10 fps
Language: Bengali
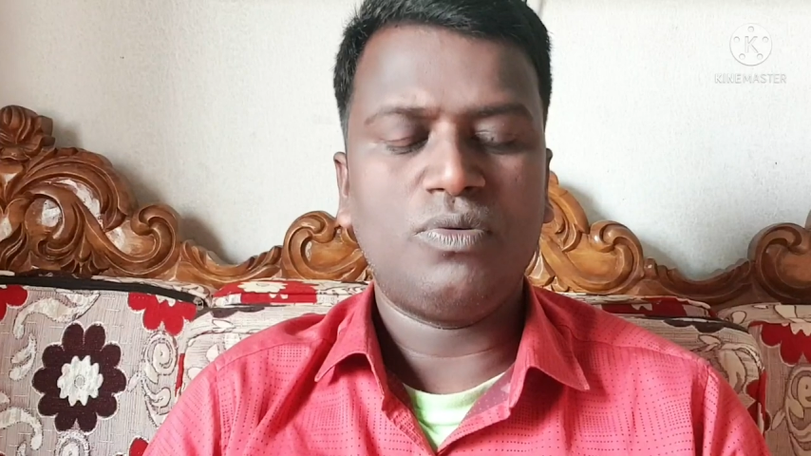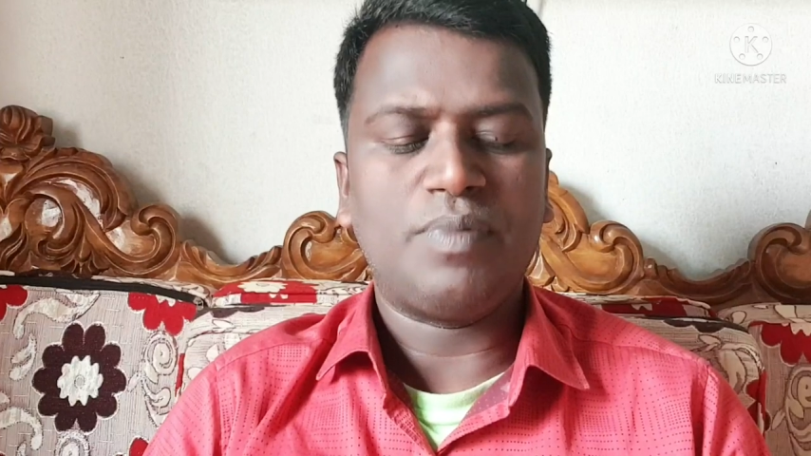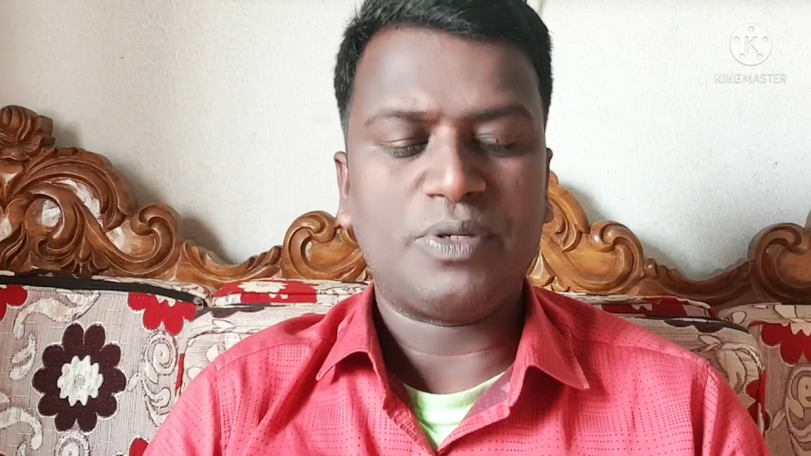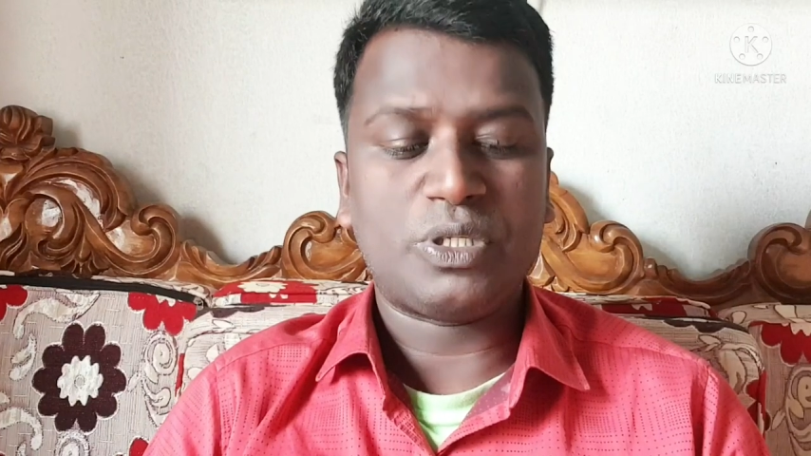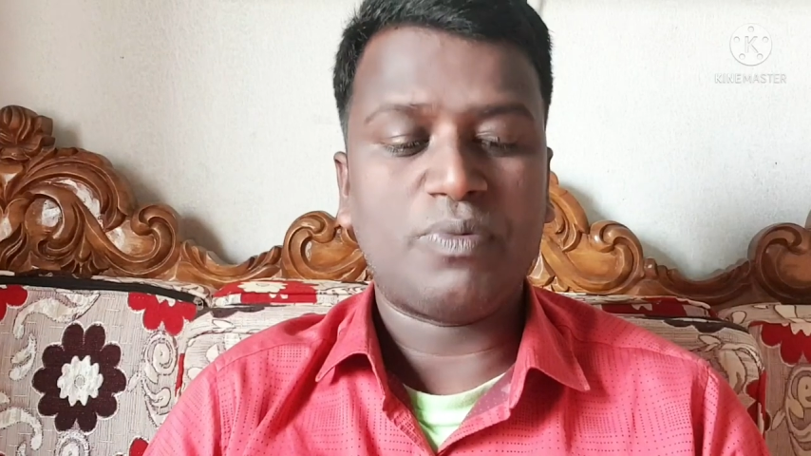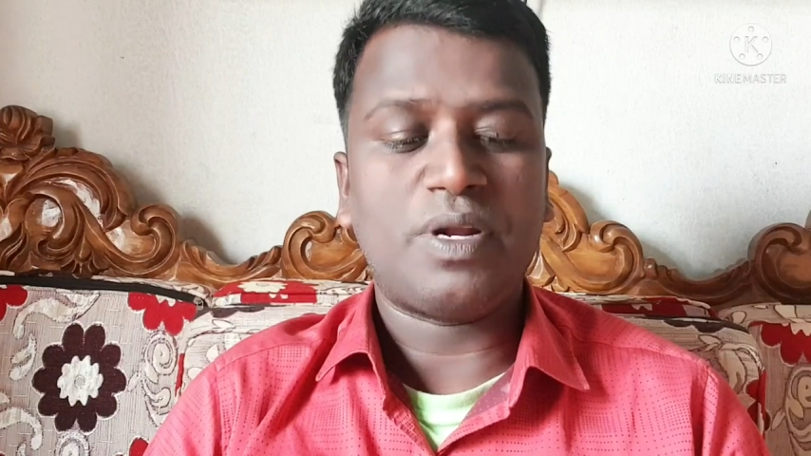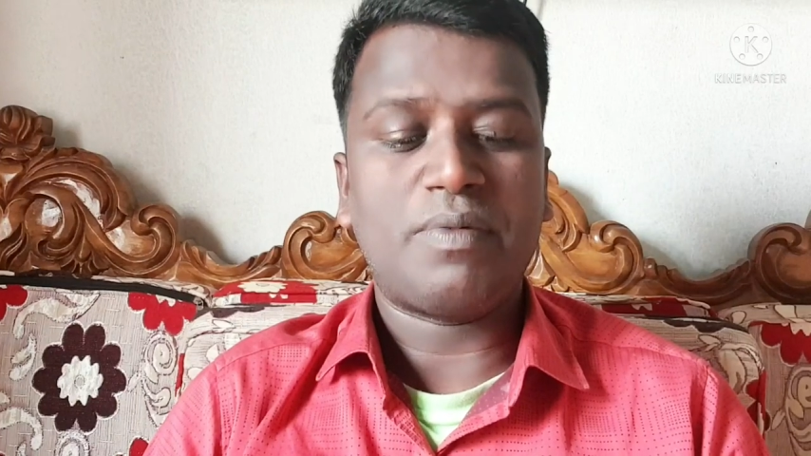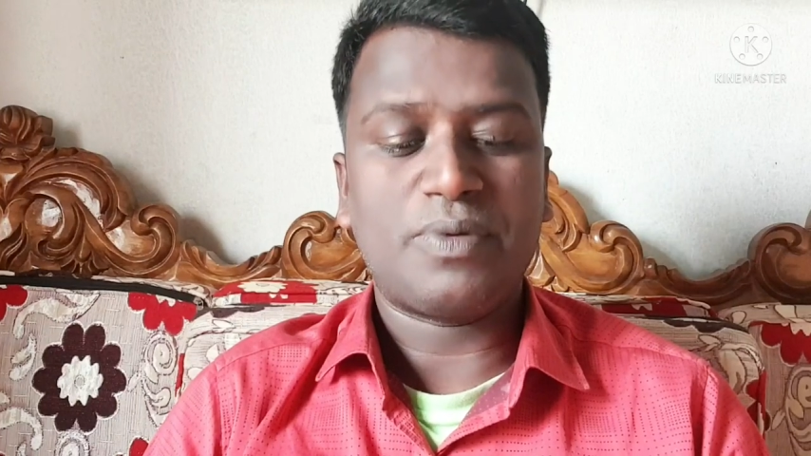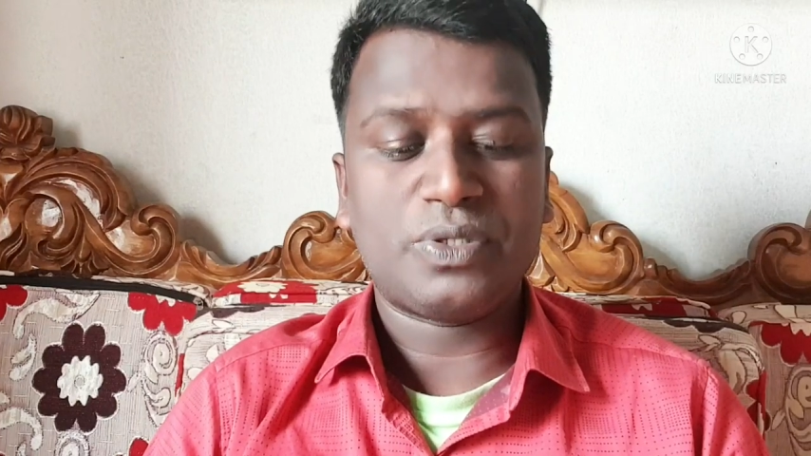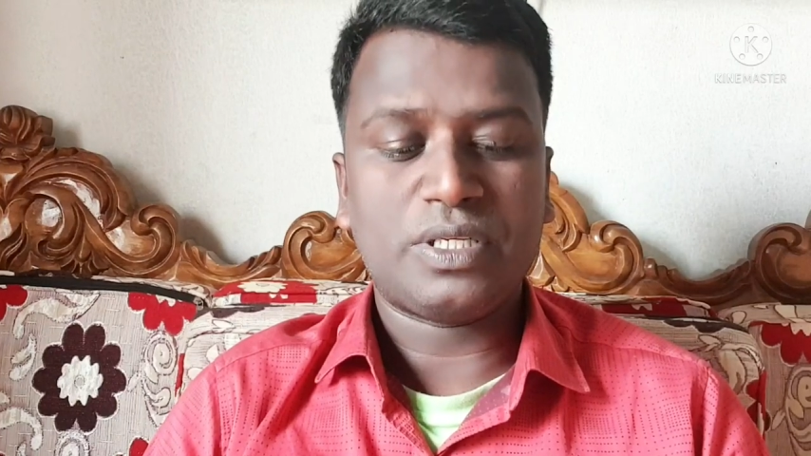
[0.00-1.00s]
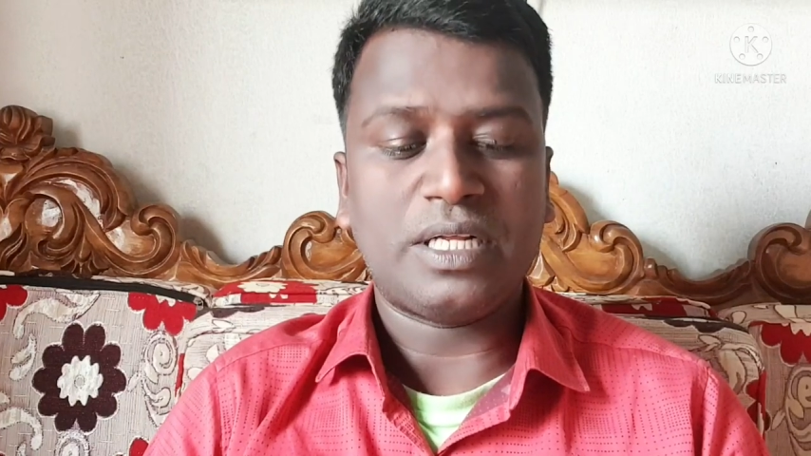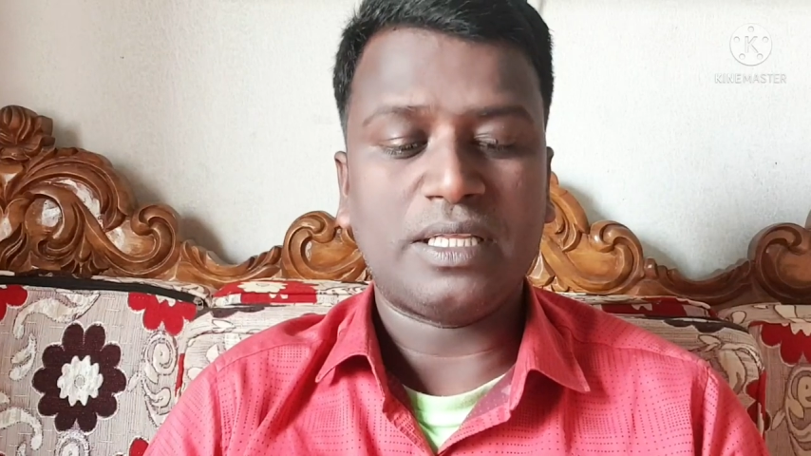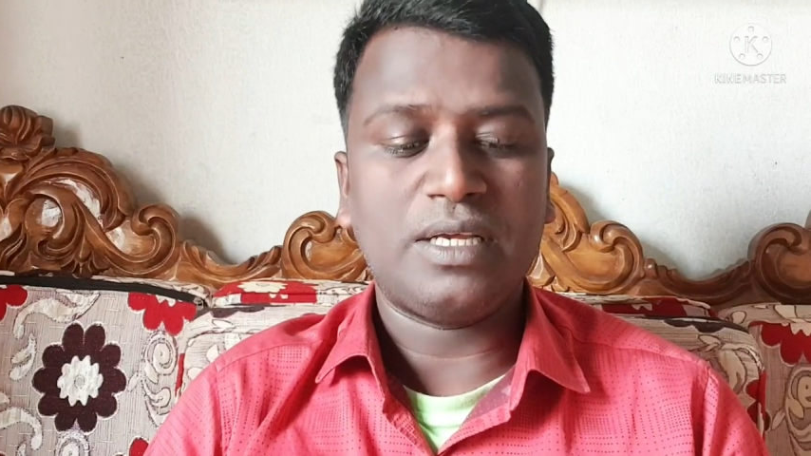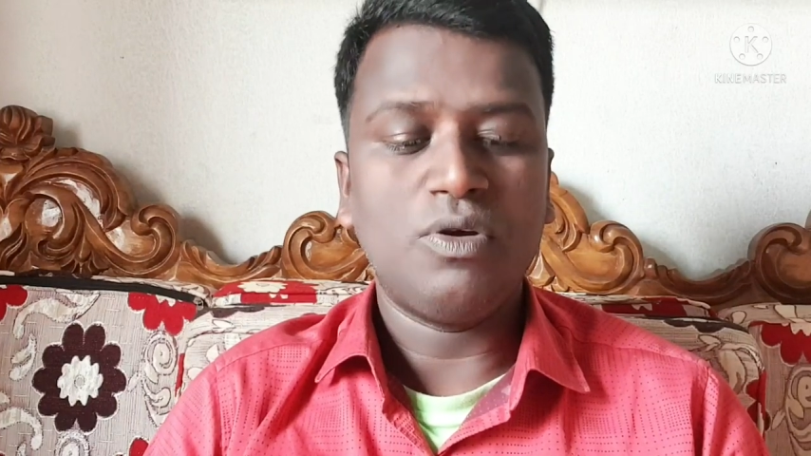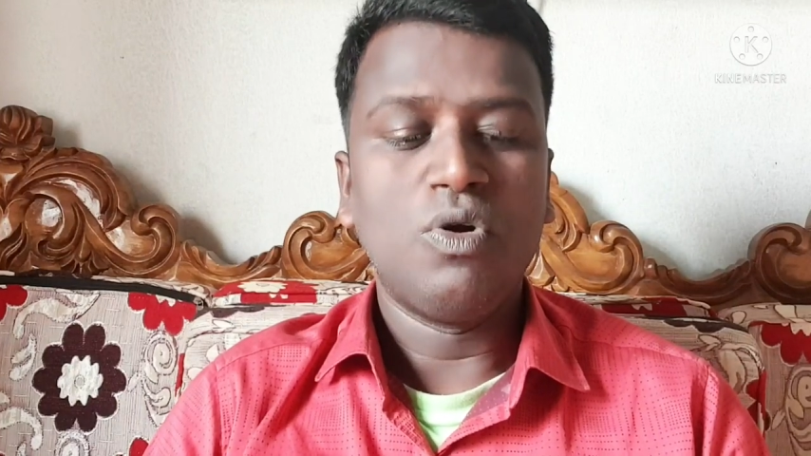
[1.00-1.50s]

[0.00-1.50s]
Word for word: ব্যবস্থাপনার ব্যবস্থার সাথে